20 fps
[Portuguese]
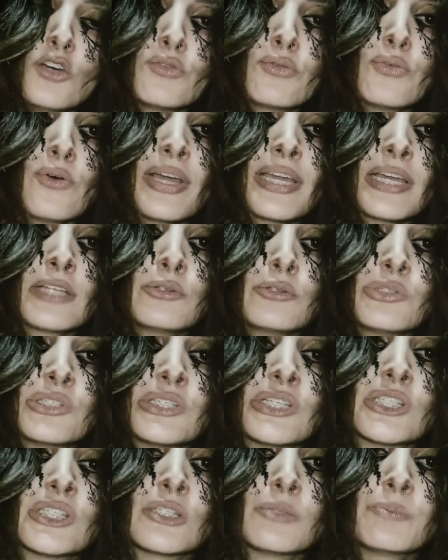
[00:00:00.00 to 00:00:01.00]
foi a dos
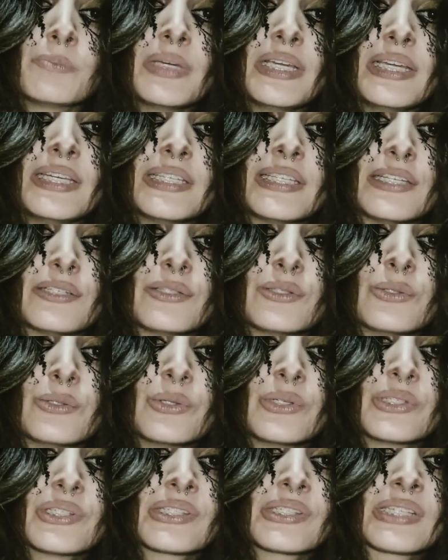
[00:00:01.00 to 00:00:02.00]

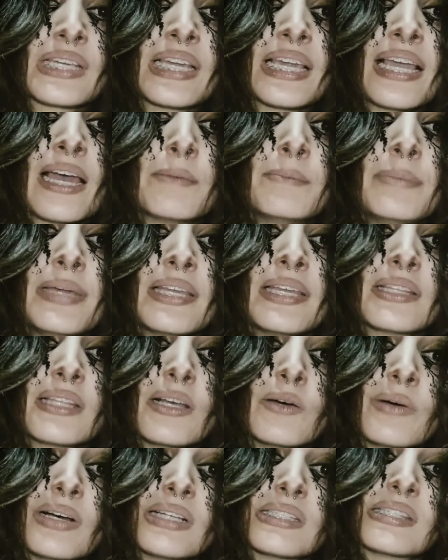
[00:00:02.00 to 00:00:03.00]
espíritos que
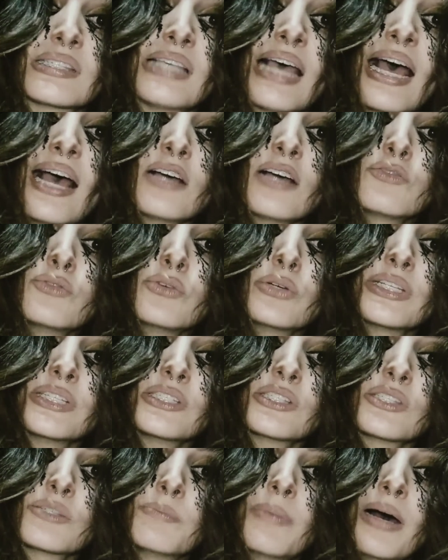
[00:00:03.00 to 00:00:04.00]
habitam as
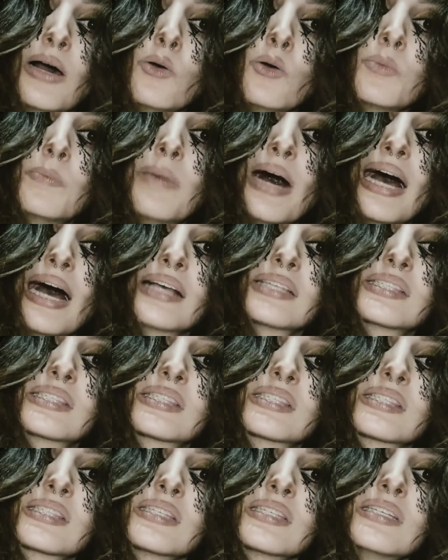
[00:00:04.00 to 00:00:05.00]
árvores
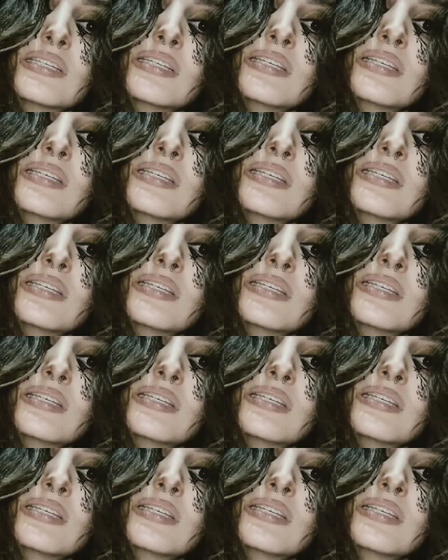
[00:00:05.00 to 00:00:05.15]
baobás.